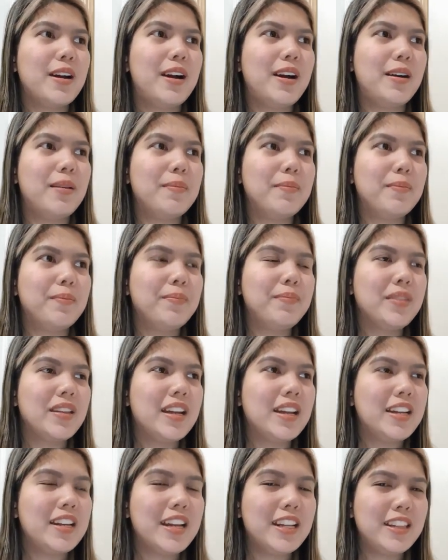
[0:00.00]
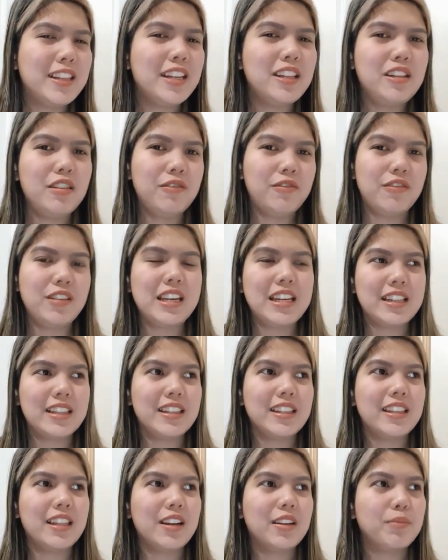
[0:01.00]
um, nagde-defeat,
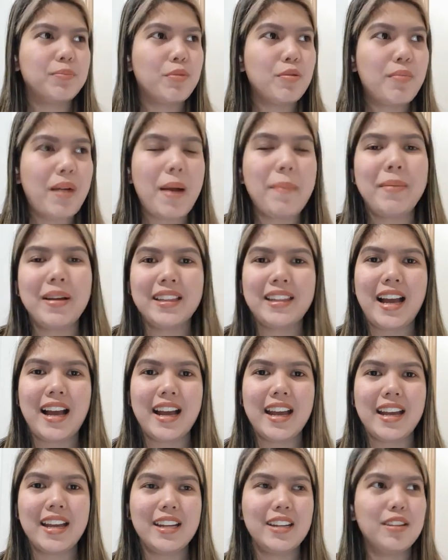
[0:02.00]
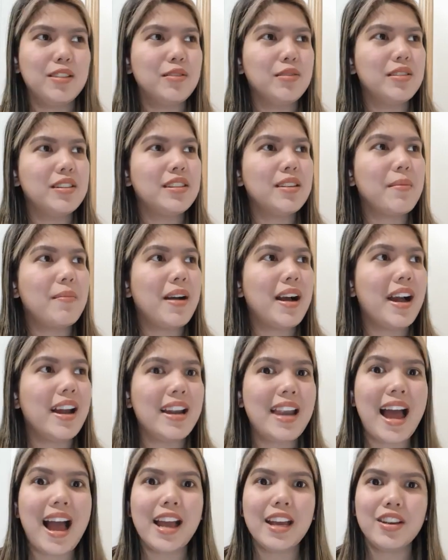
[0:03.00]
na pumapatay doon sa mga
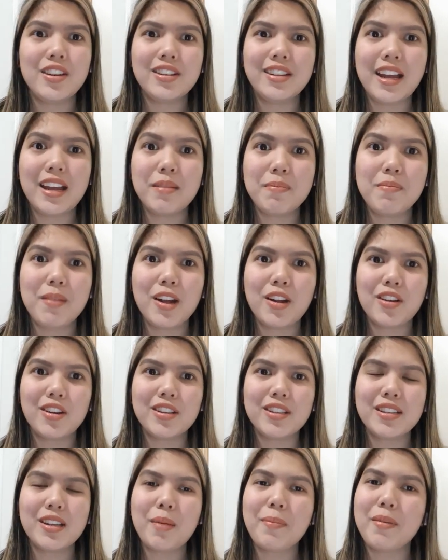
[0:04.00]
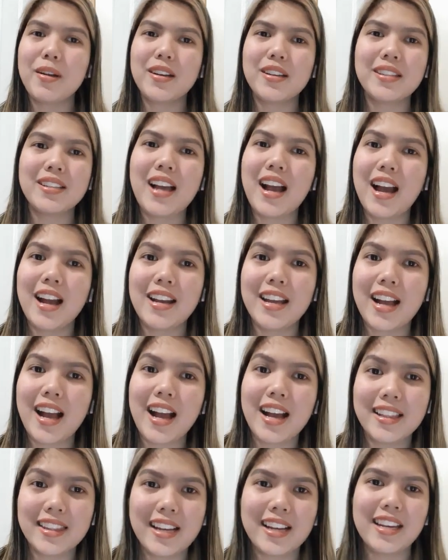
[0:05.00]
lion and bears kapag sakaling
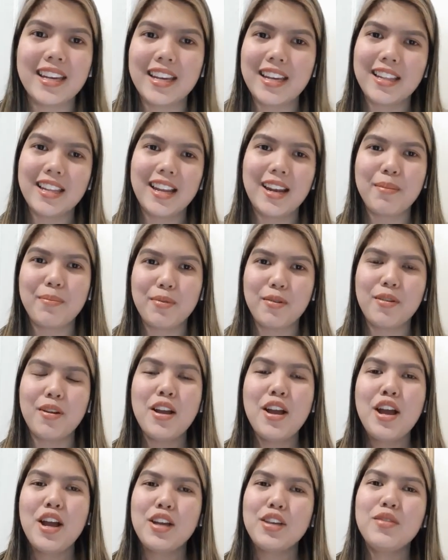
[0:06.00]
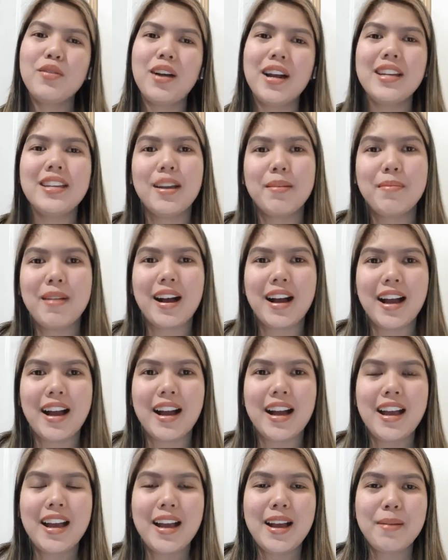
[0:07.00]
aatakihin nila po yung kanyang
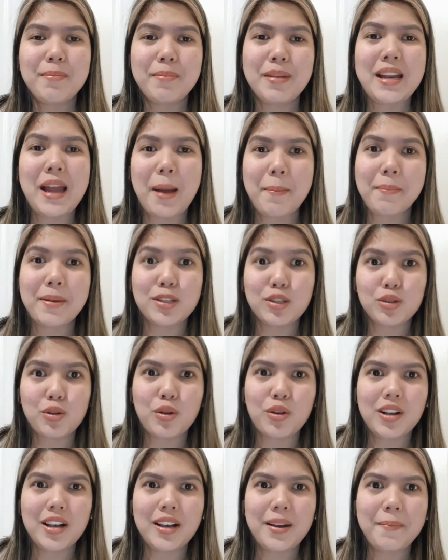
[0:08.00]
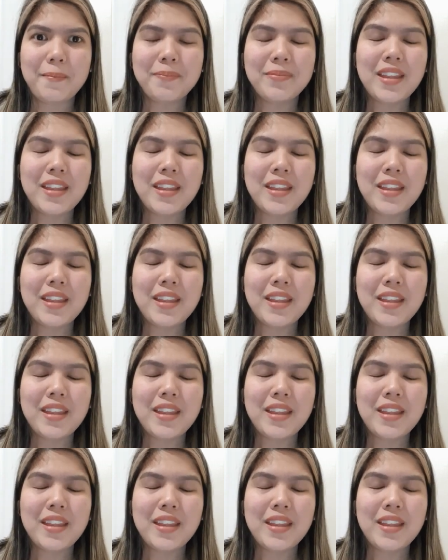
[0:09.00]
mga pinapastol.